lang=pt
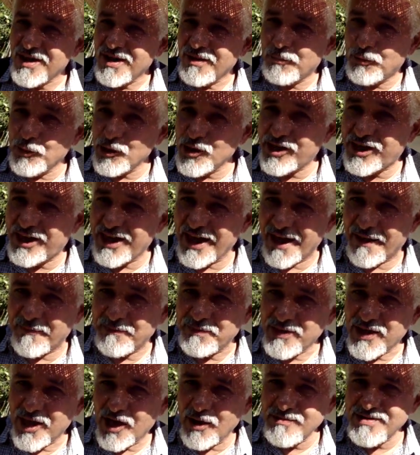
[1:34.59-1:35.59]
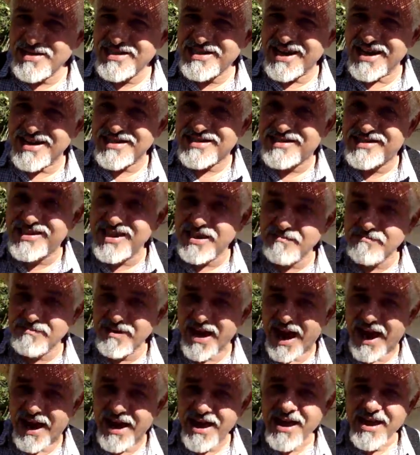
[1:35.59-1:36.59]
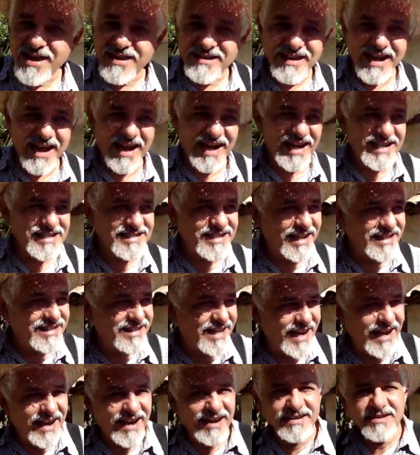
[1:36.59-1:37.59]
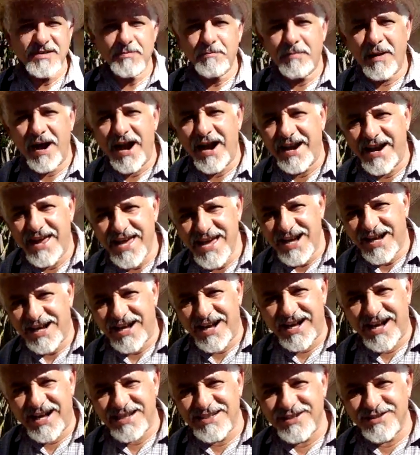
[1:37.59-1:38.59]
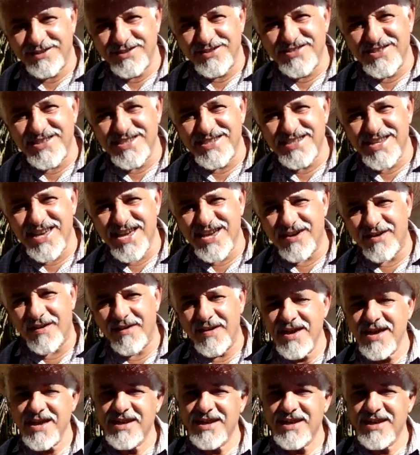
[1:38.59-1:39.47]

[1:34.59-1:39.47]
Por quê? Eu me esqueci, me, que a casa dela era de pareia com a casa dos vizinhos.